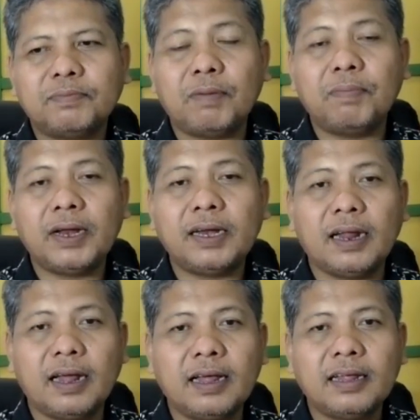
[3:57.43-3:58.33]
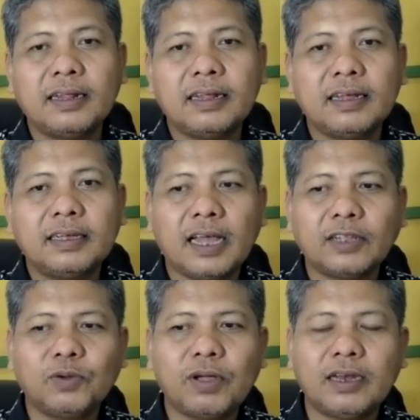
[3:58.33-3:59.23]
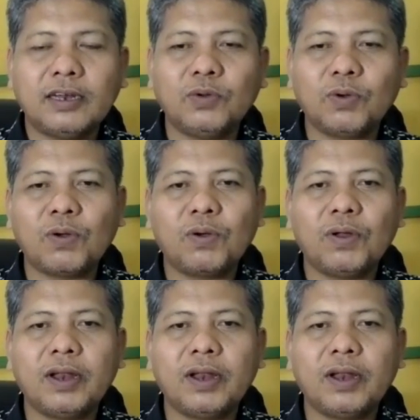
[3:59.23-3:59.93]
berbeda yang juga didukung